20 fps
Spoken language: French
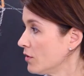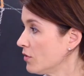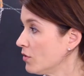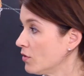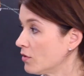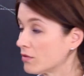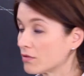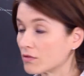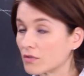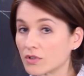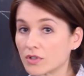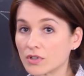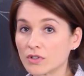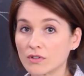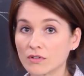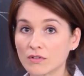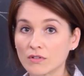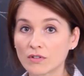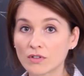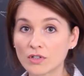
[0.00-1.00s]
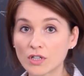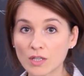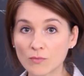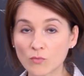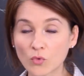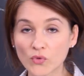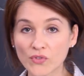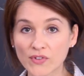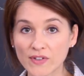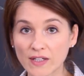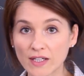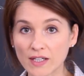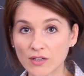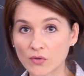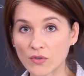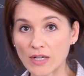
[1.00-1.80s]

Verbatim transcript: Donc, comme on sait